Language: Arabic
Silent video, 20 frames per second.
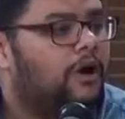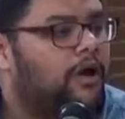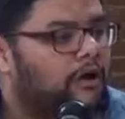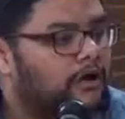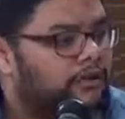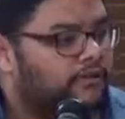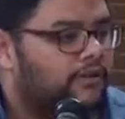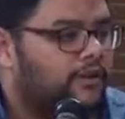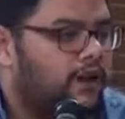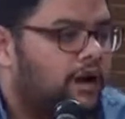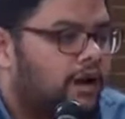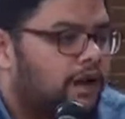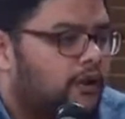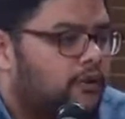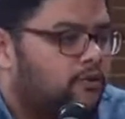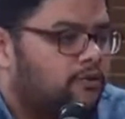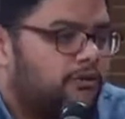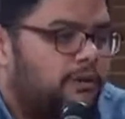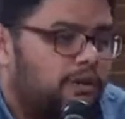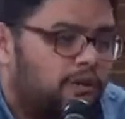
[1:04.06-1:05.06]
وخلص لها على
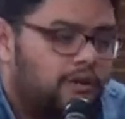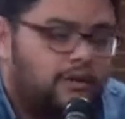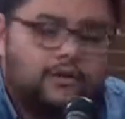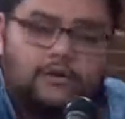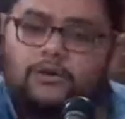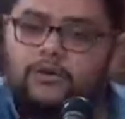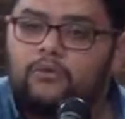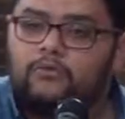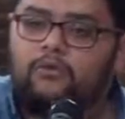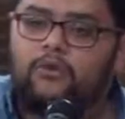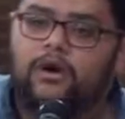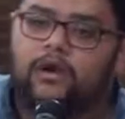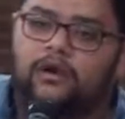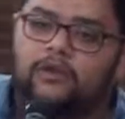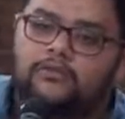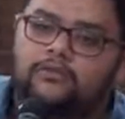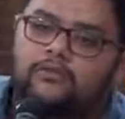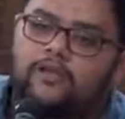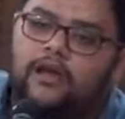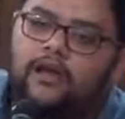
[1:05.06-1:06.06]
جوزها
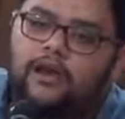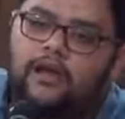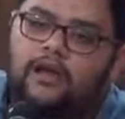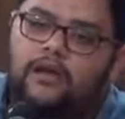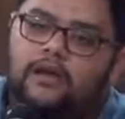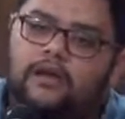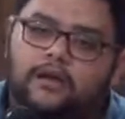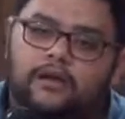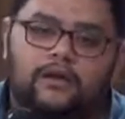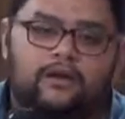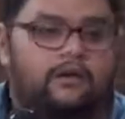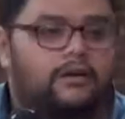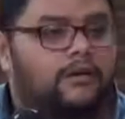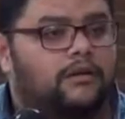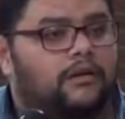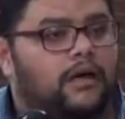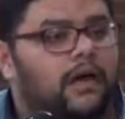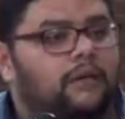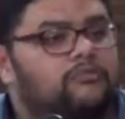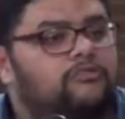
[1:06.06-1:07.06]
وخلص لها على عيالها
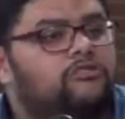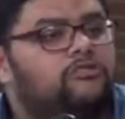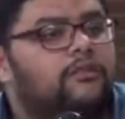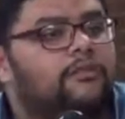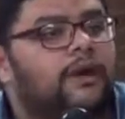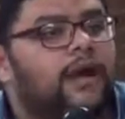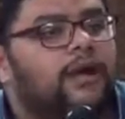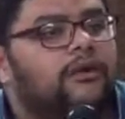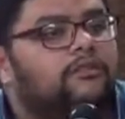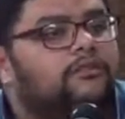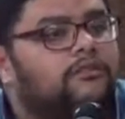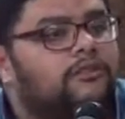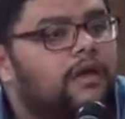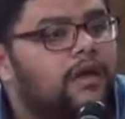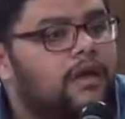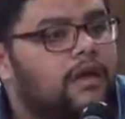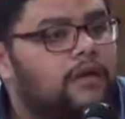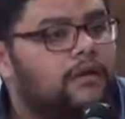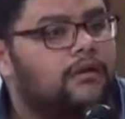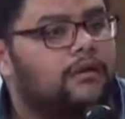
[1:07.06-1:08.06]
امشي معاه
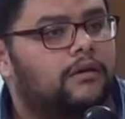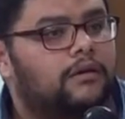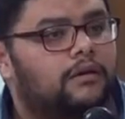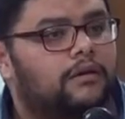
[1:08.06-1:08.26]
ازاي